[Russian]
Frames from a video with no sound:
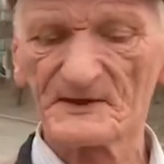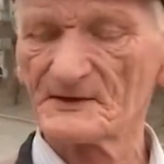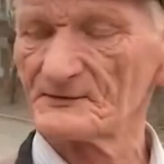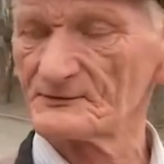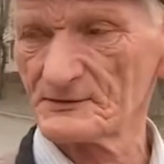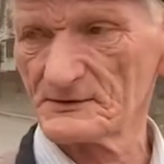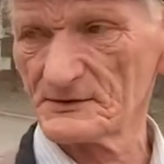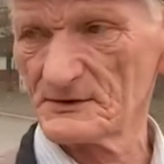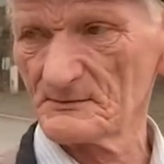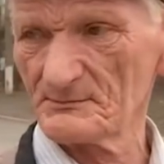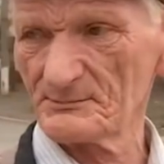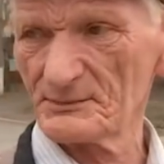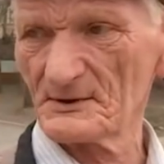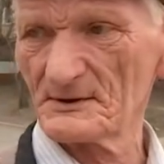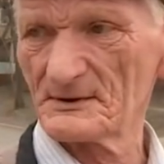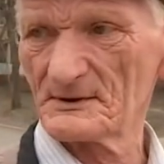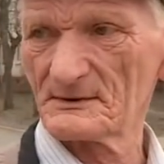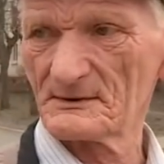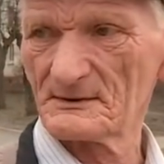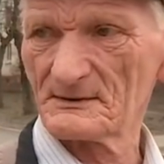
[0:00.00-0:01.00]
Это не
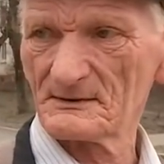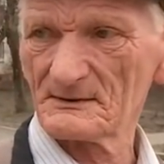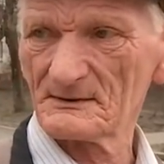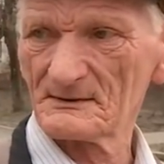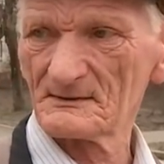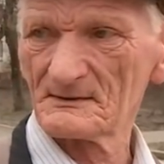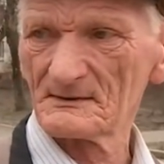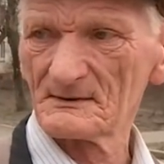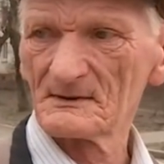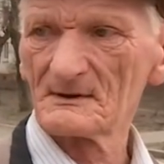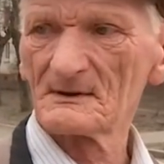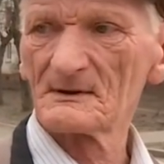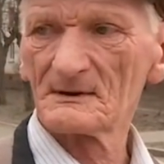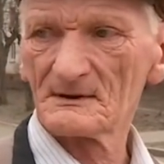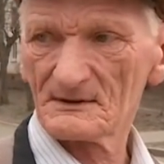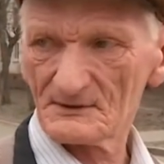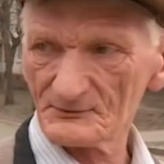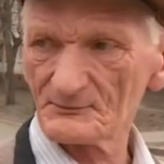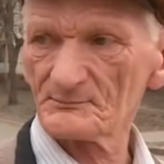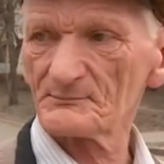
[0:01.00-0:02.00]
пыль,
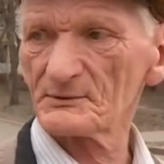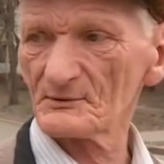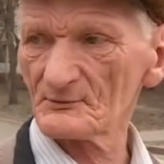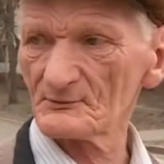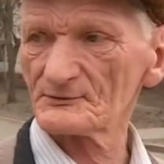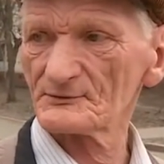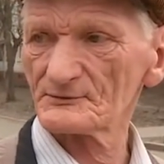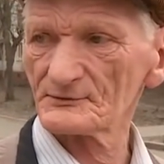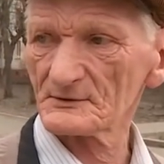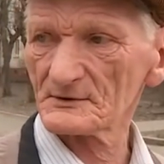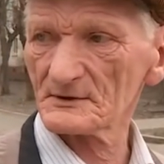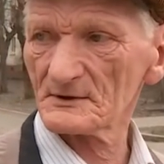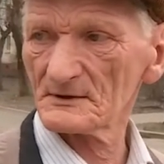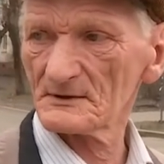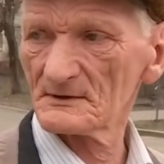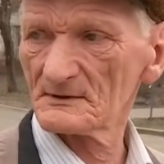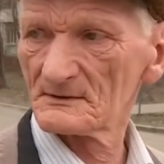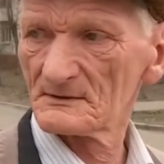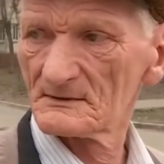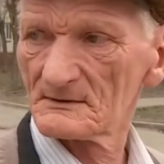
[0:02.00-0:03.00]
это погода
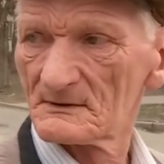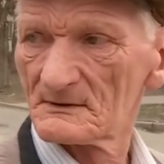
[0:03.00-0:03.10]
такая.